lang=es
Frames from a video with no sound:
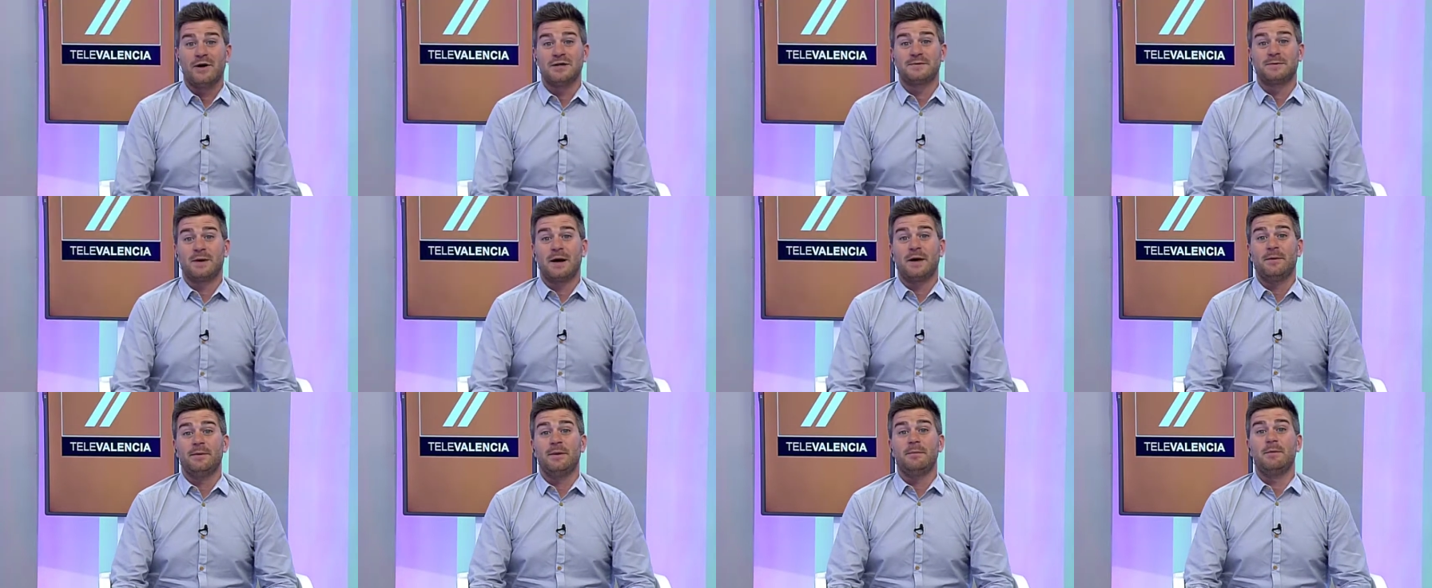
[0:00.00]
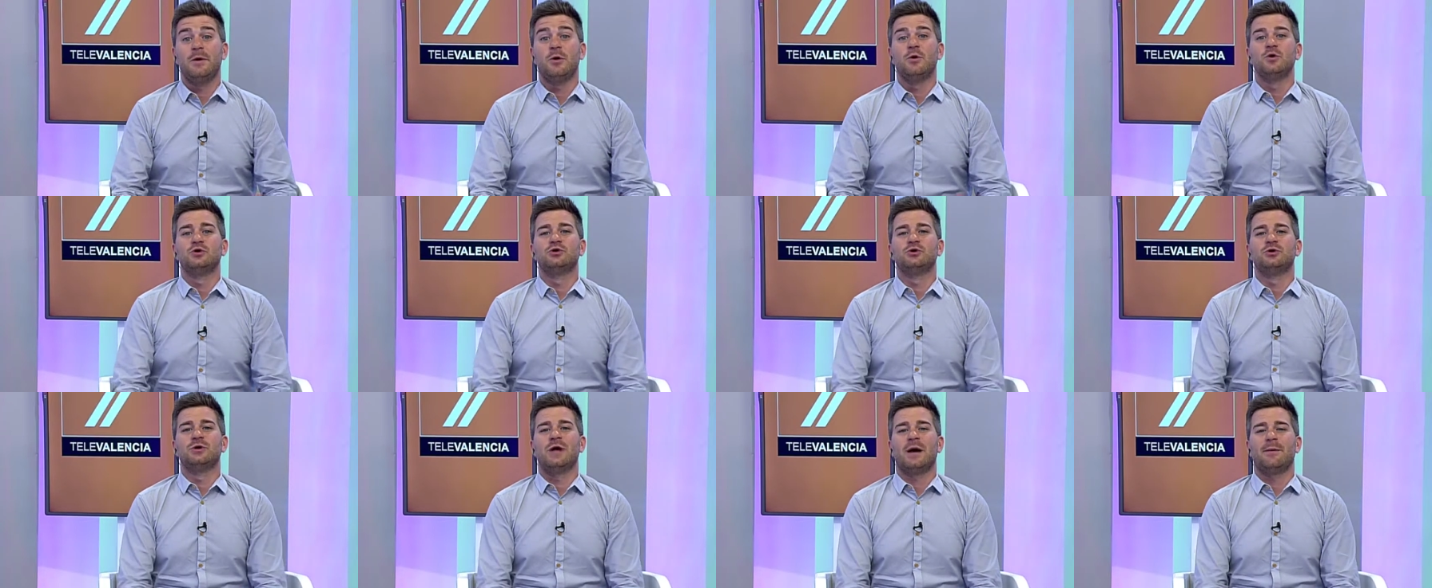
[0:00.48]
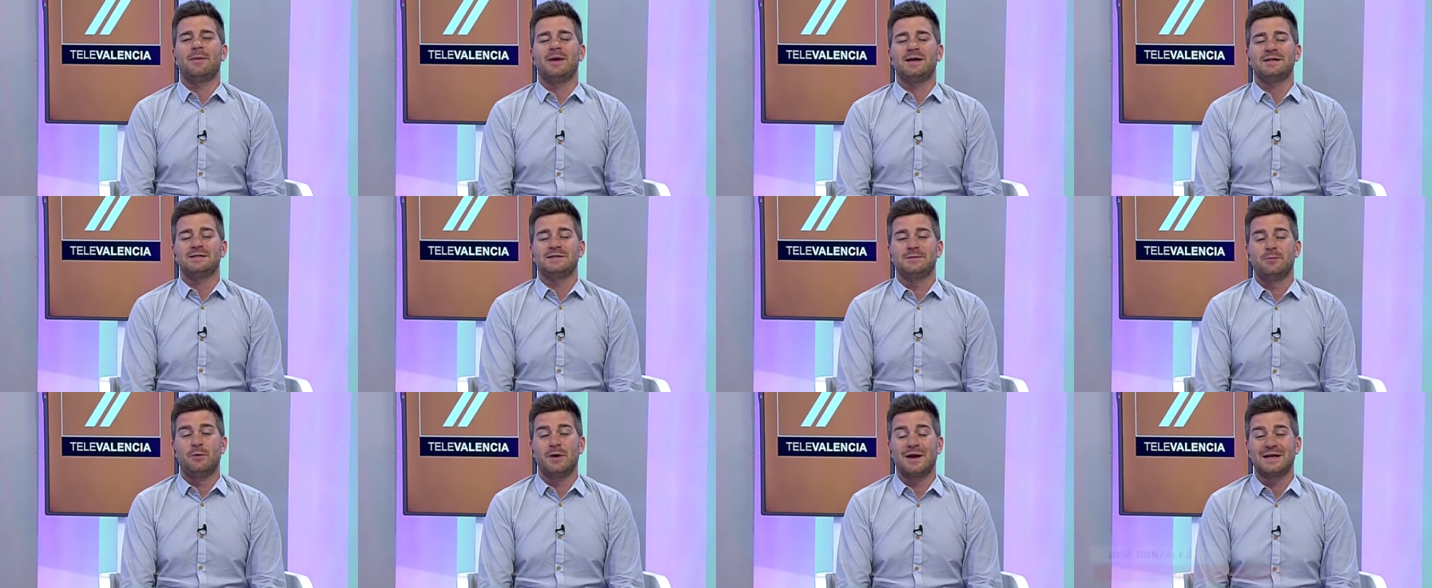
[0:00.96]
Hola, bienvenido mucho un día
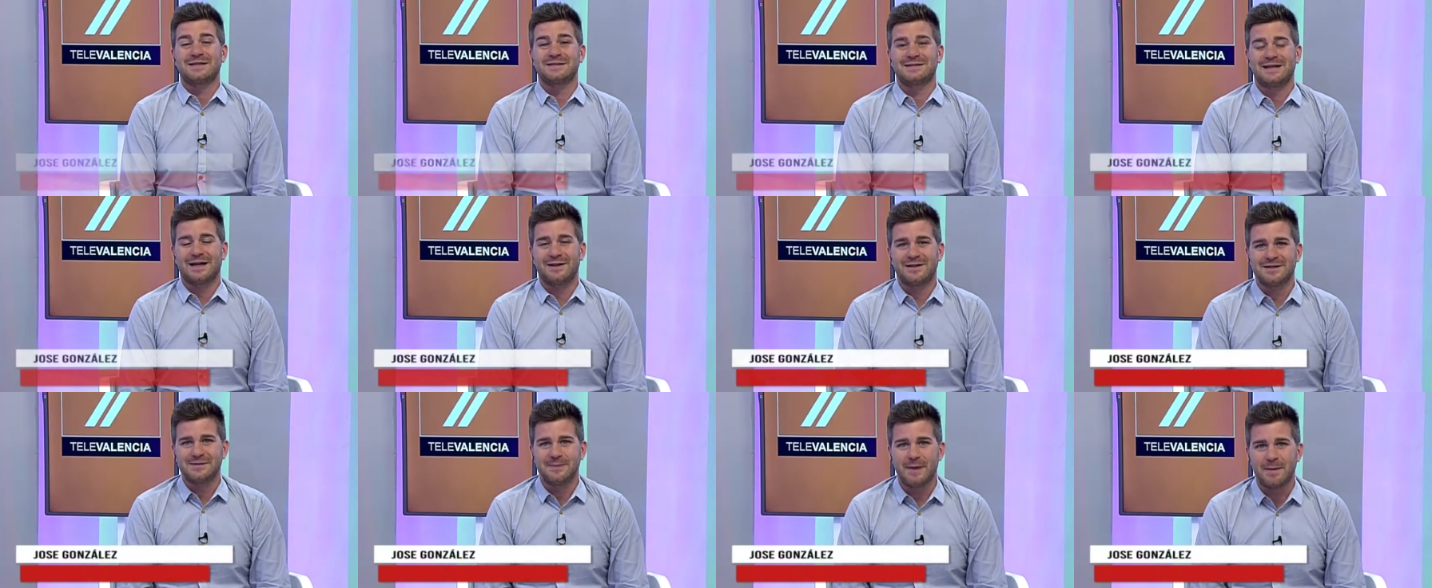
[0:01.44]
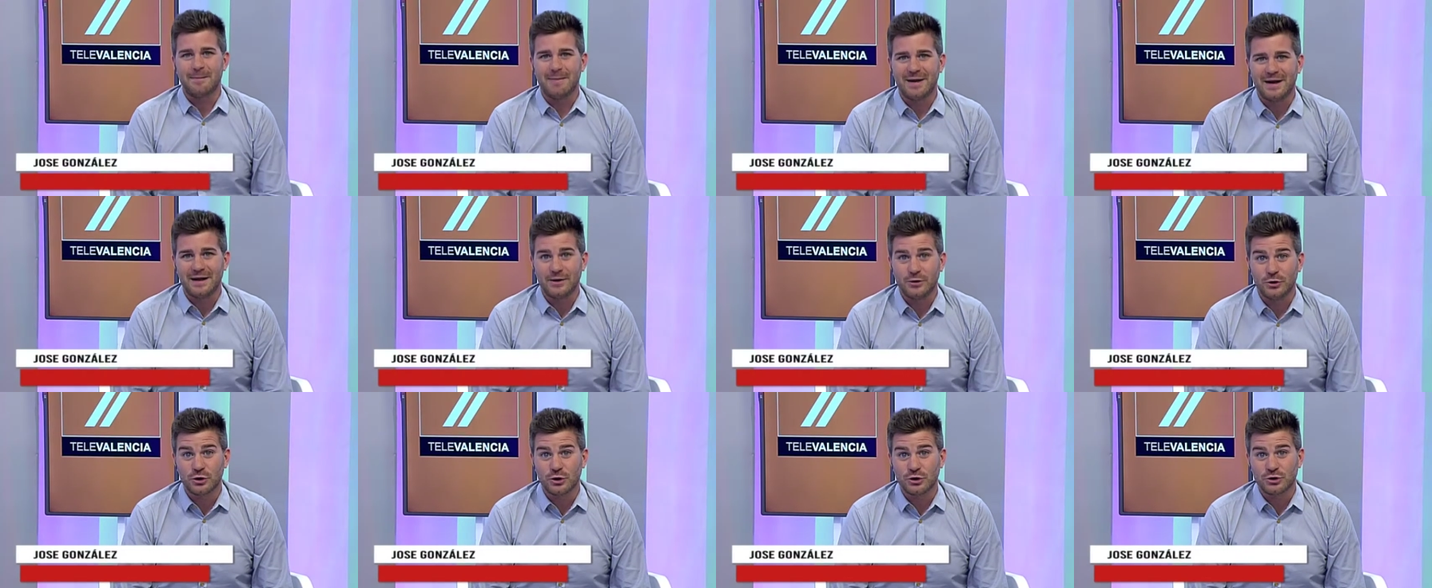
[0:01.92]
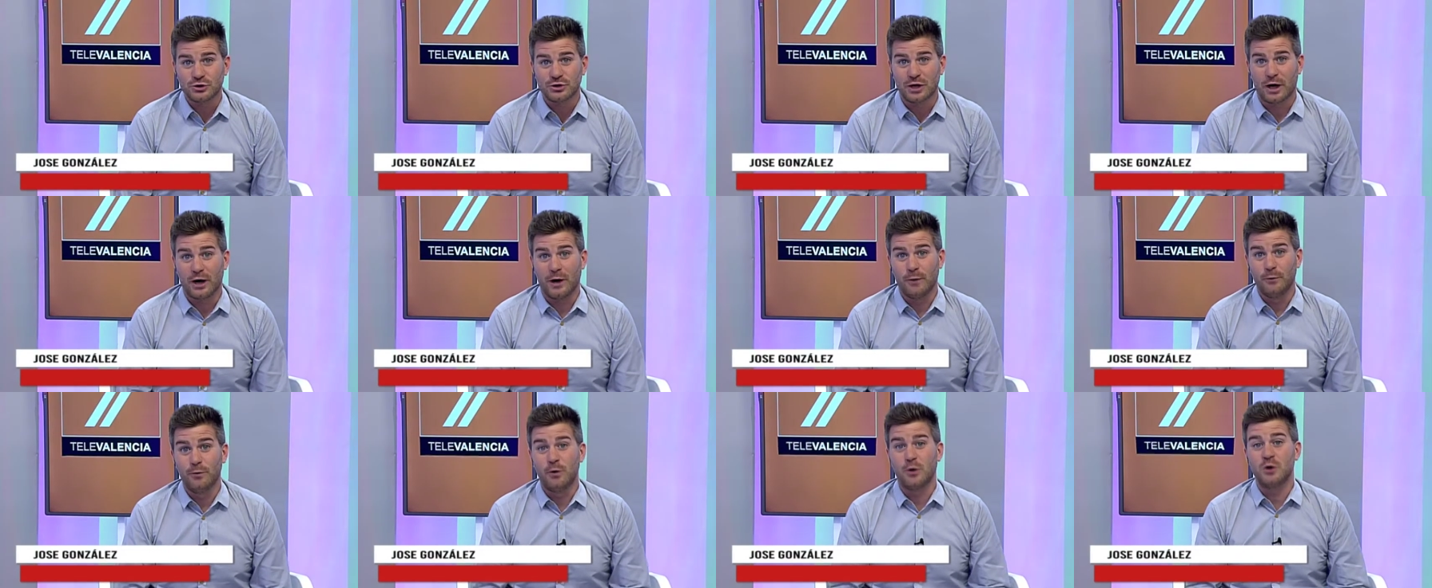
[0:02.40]
mes, buenas tardes, bienvenidos
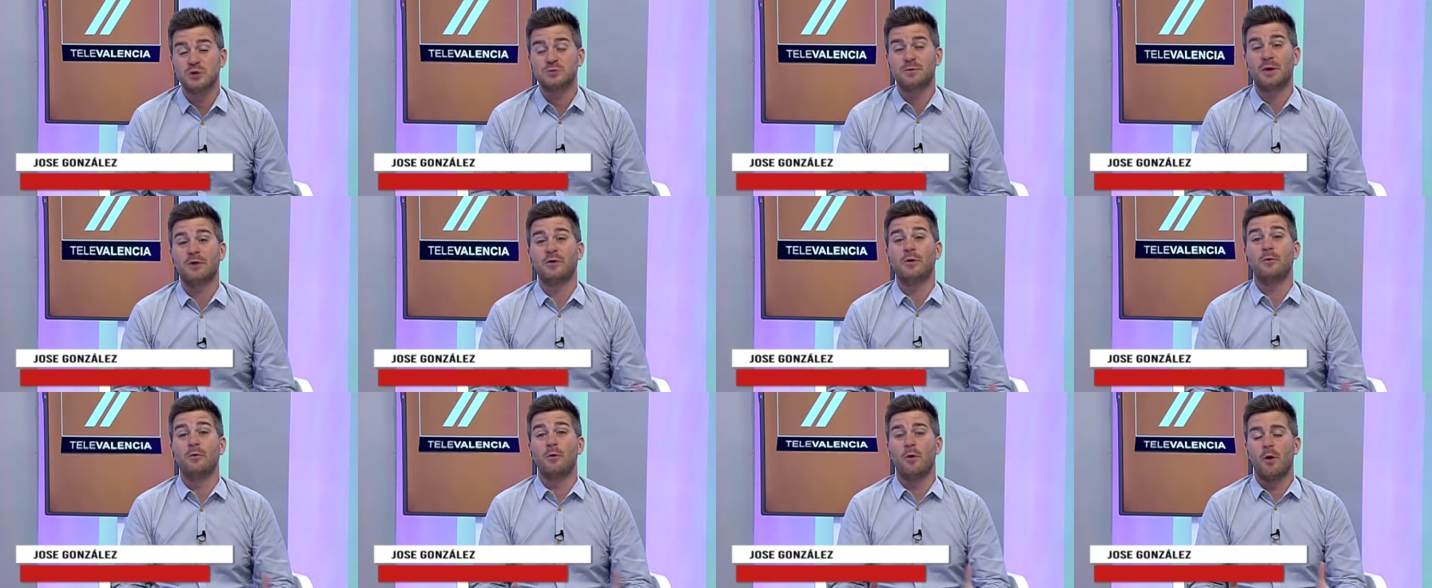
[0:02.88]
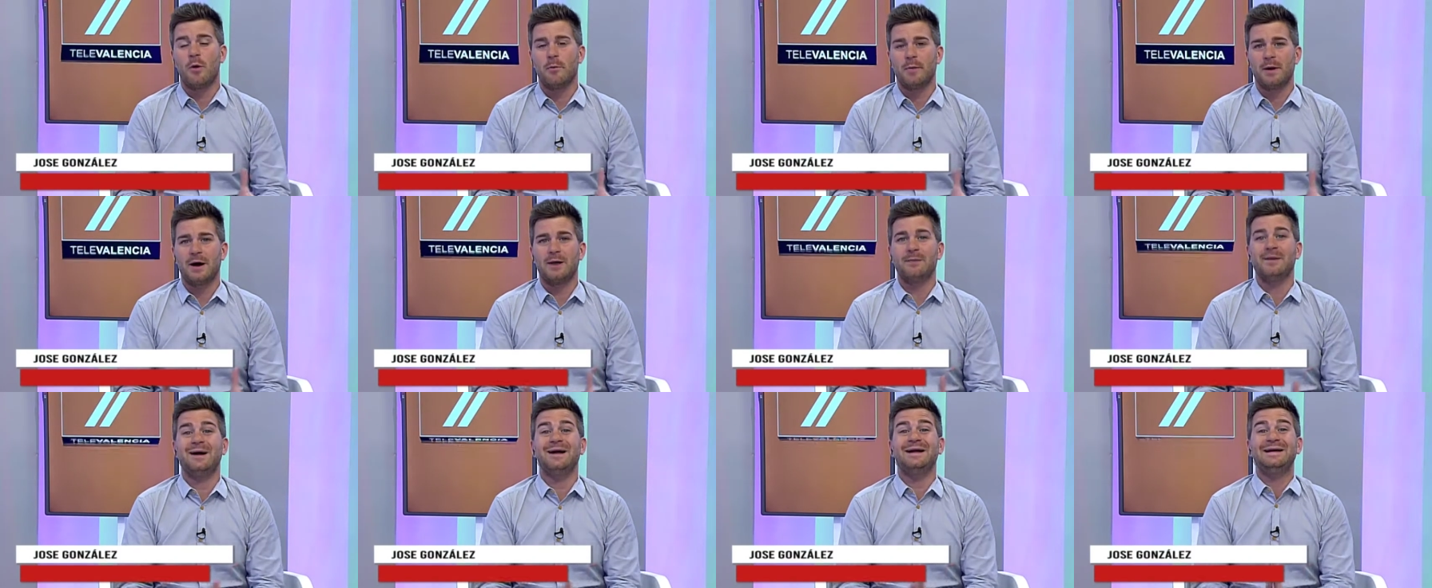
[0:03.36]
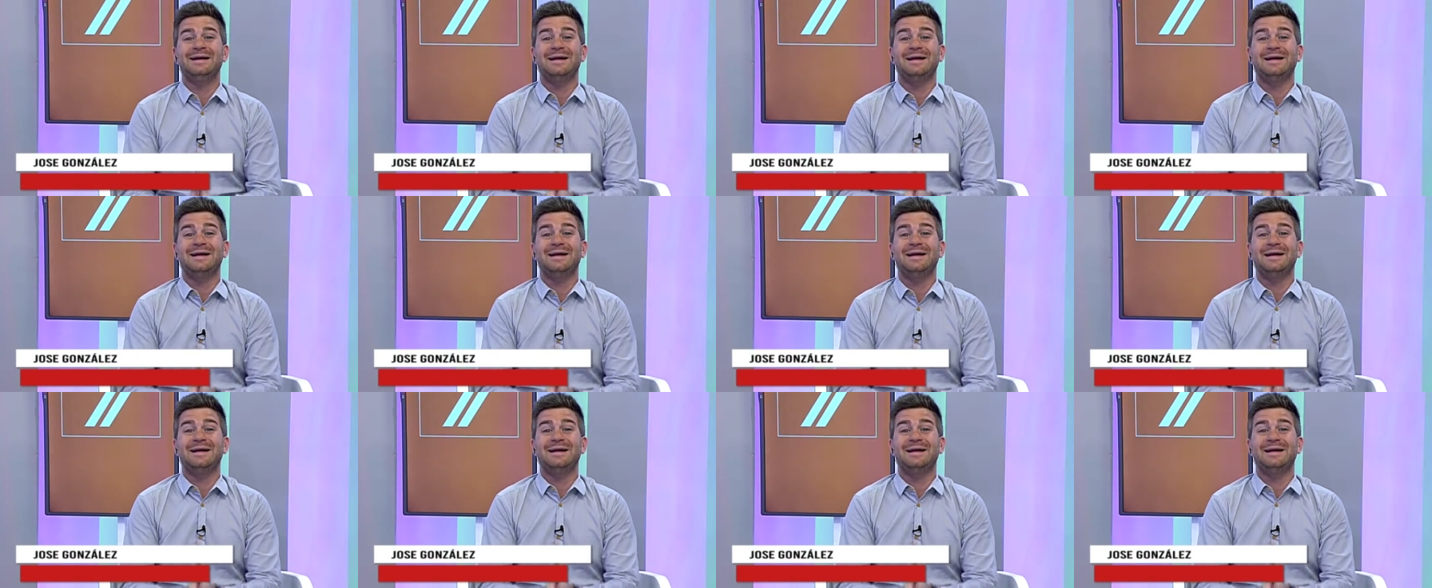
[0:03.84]
a un nuevo espacio, un nuevo programa.